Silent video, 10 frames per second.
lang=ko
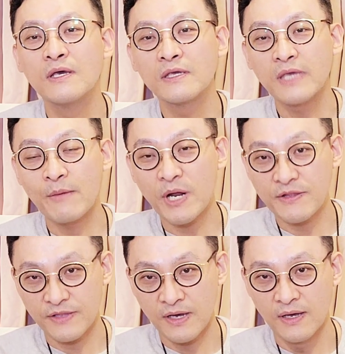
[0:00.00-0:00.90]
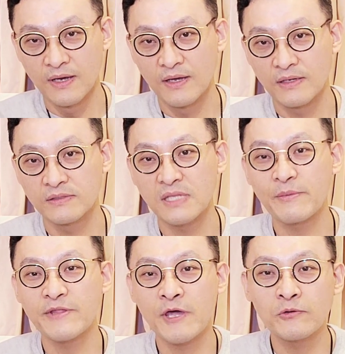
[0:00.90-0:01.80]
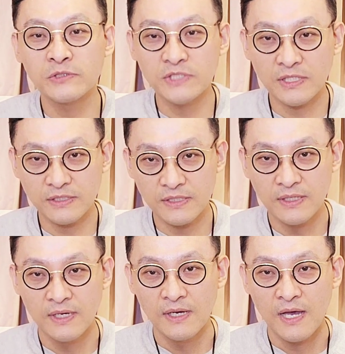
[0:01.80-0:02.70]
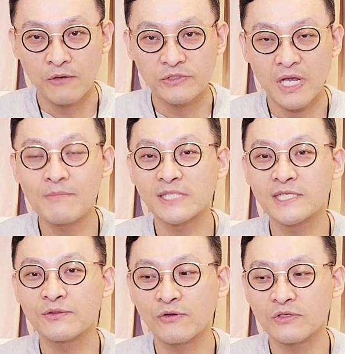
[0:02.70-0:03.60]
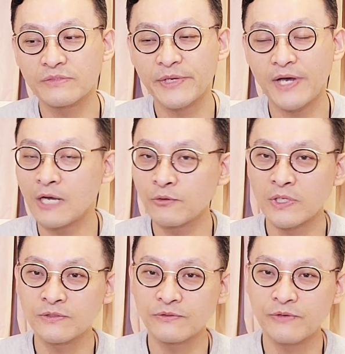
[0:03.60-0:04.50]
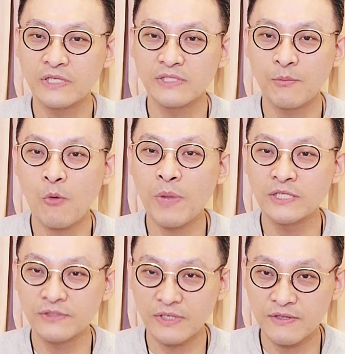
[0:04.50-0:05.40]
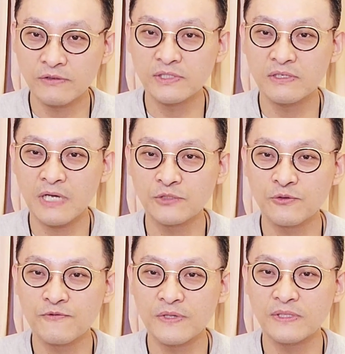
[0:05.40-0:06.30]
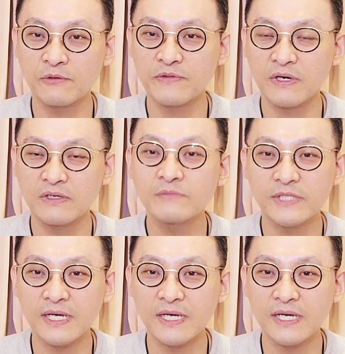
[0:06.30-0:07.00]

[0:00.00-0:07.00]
개발사, 그 다음에 사용자들하고 잘 맞아떨어지면 알고랜드도 굉장히 폭발적인 성장을 가져올 수 있다고 생각을 합니다.